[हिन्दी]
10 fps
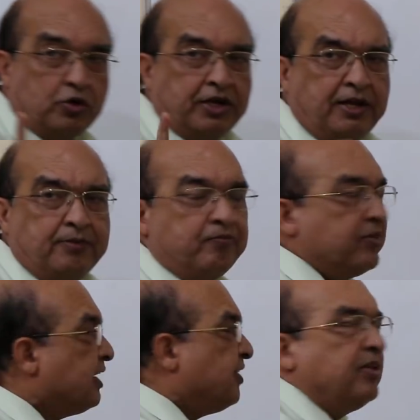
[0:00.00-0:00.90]
ओके
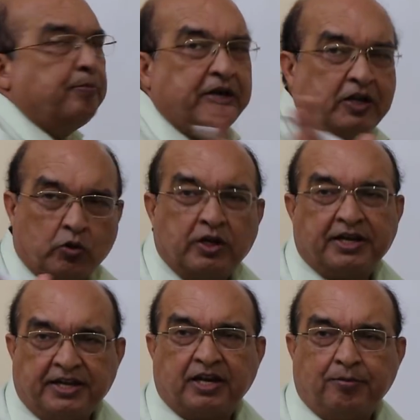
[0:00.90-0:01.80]
किसी पर्टिकुलर
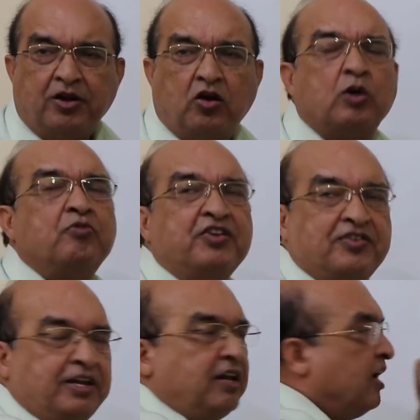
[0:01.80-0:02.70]
ईयर में
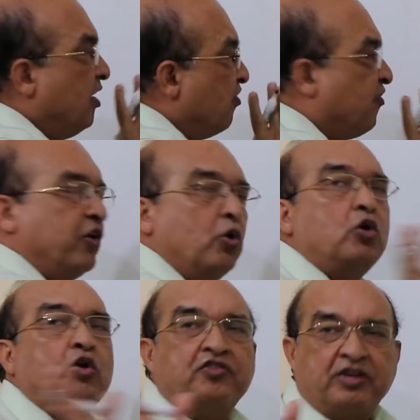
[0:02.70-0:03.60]
ऑब्वियसली फिलो
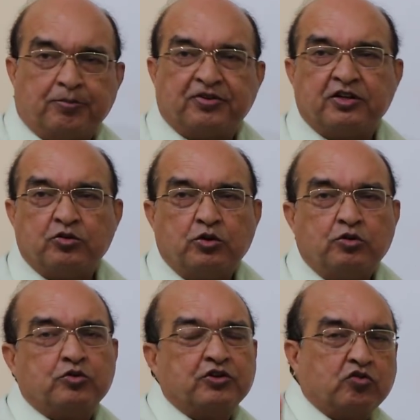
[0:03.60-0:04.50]
कॉन्सेप्ट हैं
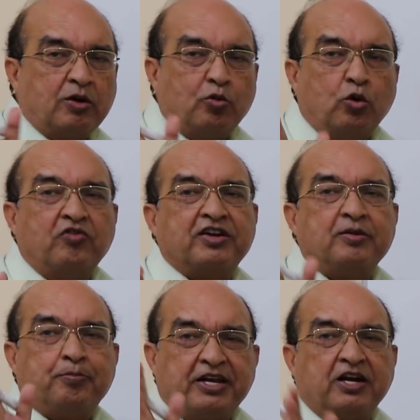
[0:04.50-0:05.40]
दोनों तो इसको हम ओवर
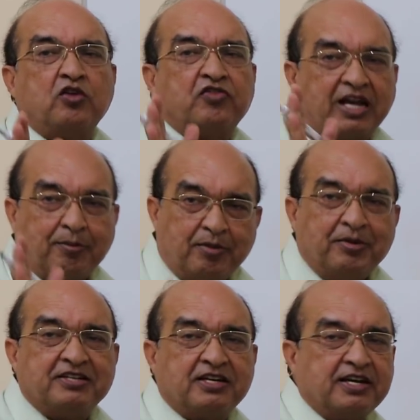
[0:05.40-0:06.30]
द पीरियड ऑफ टाइम ही
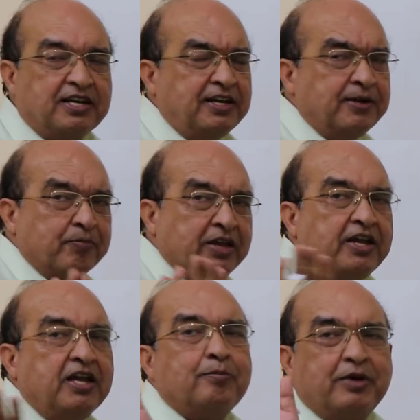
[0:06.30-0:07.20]
मेजर
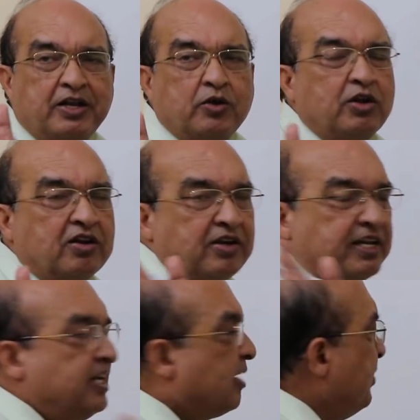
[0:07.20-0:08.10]
करेंगे एक पर्टिकुलर
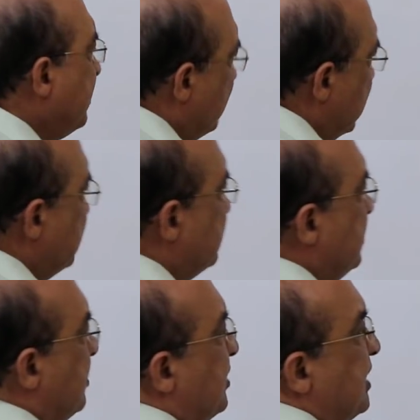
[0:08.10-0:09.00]
ईयर में फाइनेंशियल
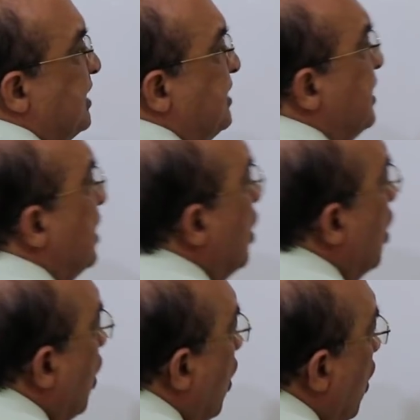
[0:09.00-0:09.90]
ईयर मान लीजिए
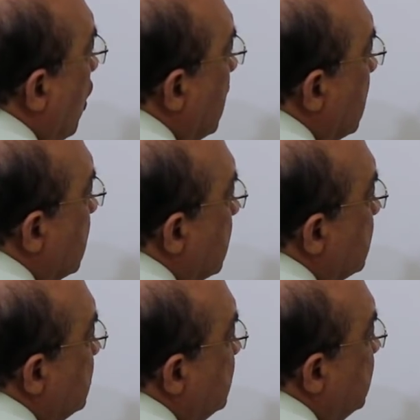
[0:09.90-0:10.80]
और
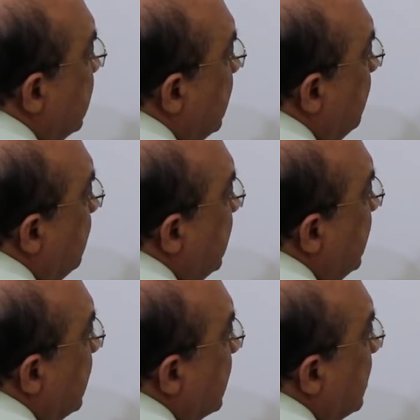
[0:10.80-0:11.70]
जीडीपी
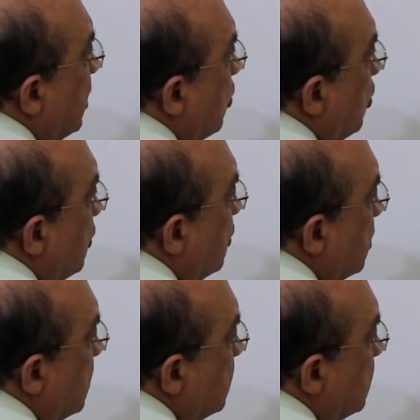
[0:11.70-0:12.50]
ग्रोथ